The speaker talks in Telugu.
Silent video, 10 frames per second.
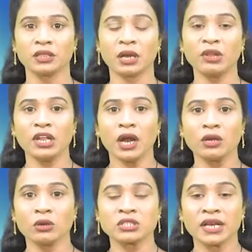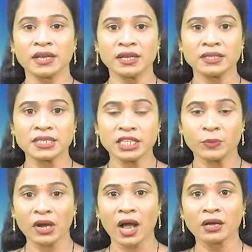తమిళనాడులో సంక్రాంతి
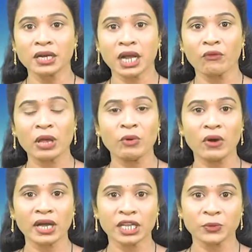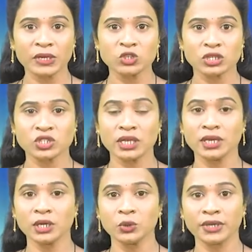సందర్భంగా అంగరంగ వైభవంగా నిర్వహించే
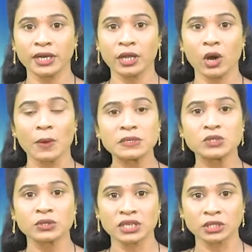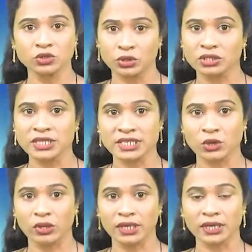జల్లికట్టు క్రీడలు అపశృతి చోటు
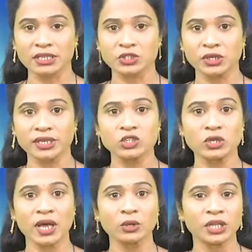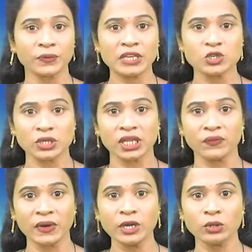చేసుకోంది కృష్ణగిరి జిల్లాలో నిర్వహించిన
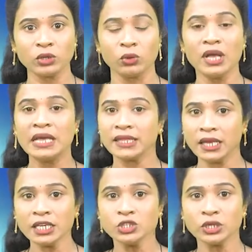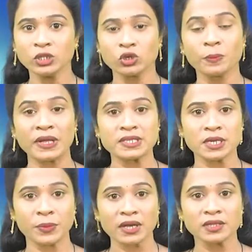ఈ వేడుకను తిలకించేందుకు
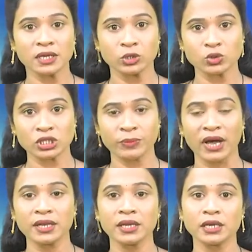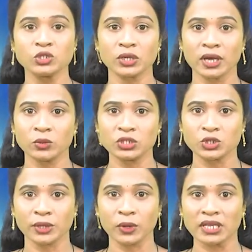పరిసర ప్రాంతాల నుంచి భారీగా జనాలు
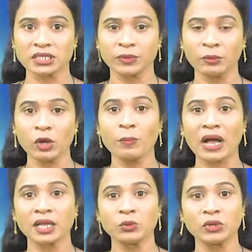వచ్చారు ఆ సమయంలో పక్కనే